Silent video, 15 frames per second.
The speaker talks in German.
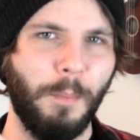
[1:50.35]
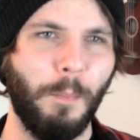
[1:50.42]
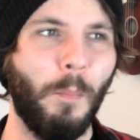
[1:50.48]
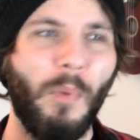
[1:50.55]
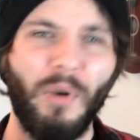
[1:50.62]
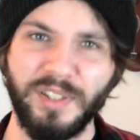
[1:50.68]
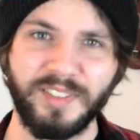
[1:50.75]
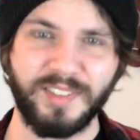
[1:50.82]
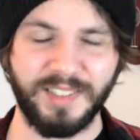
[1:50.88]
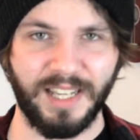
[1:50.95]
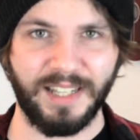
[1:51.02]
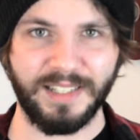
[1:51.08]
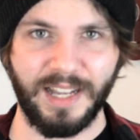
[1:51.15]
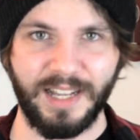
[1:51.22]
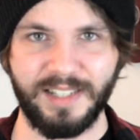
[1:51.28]
Muss
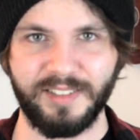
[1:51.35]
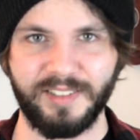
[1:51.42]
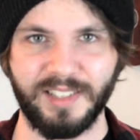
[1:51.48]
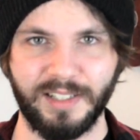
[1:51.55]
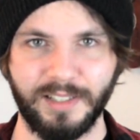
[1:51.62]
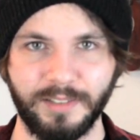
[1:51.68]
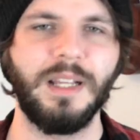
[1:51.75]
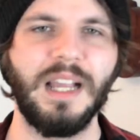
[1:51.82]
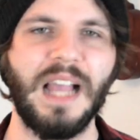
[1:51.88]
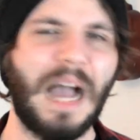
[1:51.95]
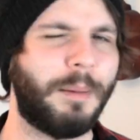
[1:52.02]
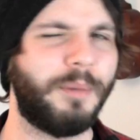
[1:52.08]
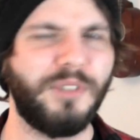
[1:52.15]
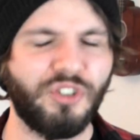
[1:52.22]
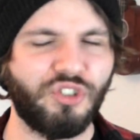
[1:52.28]
ja geil sein.
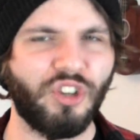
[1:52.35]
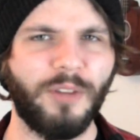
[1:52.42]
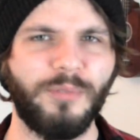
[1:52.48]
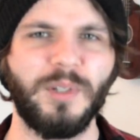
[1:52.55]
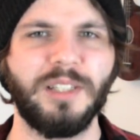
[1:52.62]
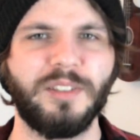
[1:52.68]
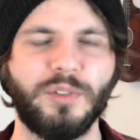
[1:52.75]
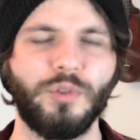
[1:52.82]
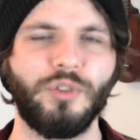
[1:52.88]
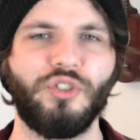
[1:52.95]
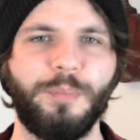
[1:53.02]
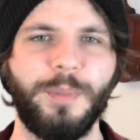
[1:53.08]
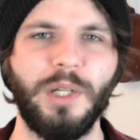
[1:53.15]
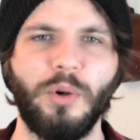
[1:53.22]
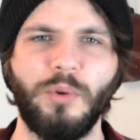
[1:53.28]
Aber wie schafft das so ein
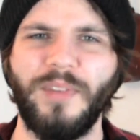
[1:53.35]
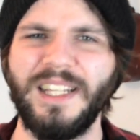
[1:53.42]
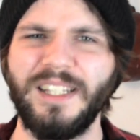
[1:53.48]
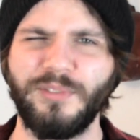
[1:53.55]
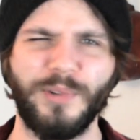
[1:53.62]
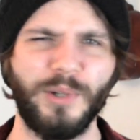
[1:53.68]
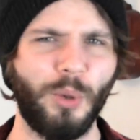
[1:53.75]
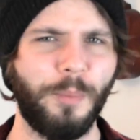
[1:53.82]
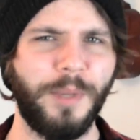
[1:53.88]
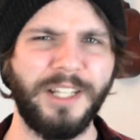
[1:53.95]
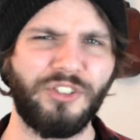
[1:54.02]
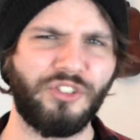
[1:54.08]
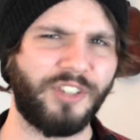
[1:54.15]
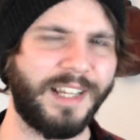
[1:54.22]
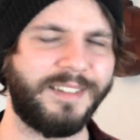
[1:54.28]
Spiel und welches
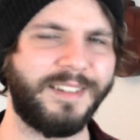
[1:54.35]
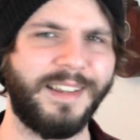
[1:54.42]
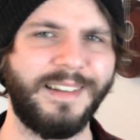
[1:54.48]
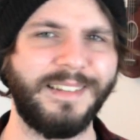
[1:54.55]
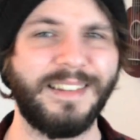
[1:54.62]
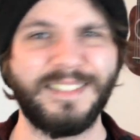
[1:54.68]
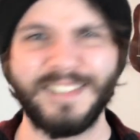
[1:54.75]
Phänomen steckt dahinter?